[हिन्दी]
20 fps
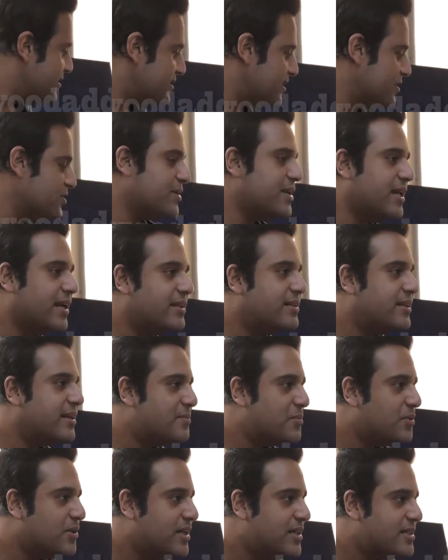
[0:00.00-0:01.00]
इसके जो डायरेक्टर
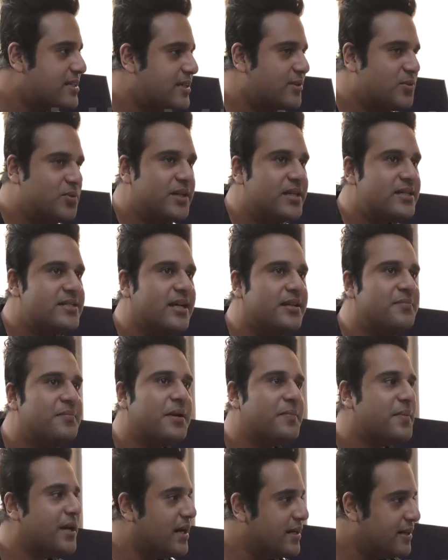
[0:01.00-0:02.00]
है मुरली जी उनके साथ
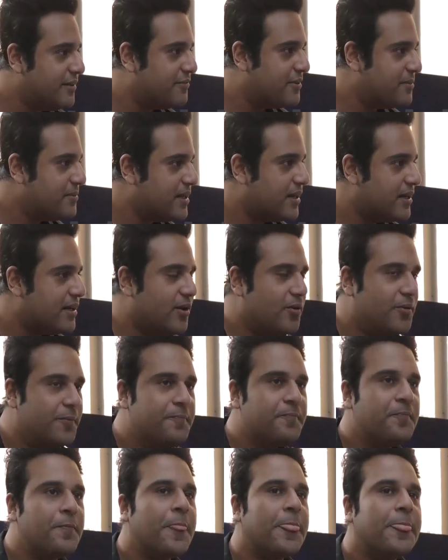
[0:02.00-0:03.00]
मैं एक मराठी फिल्म कर रहा
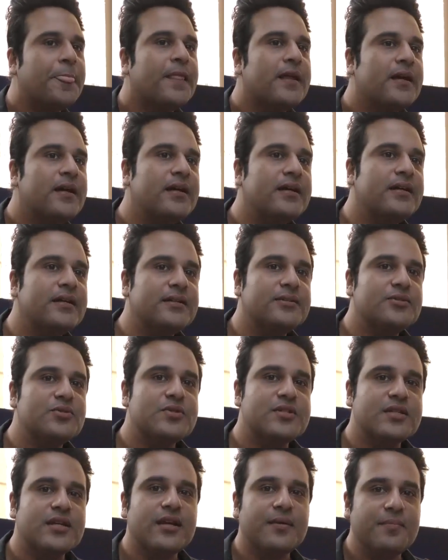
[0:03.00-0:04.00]
हूँ
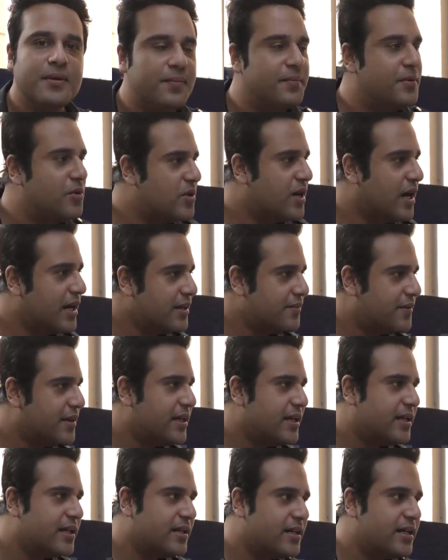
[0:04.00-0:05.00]
जिसके अभी हम लोग गाने
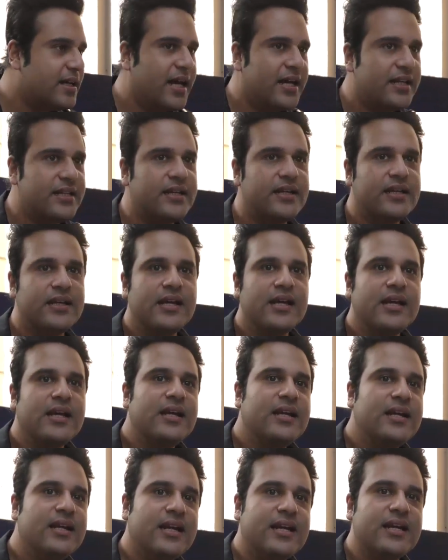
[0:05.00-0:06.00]
वाने कर कर आए थे
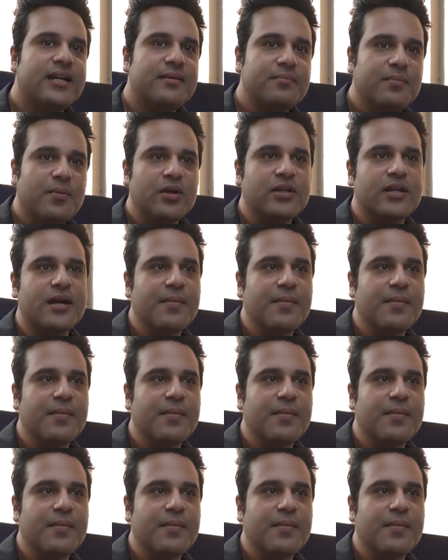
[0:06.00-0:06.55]
लेकिन बहुत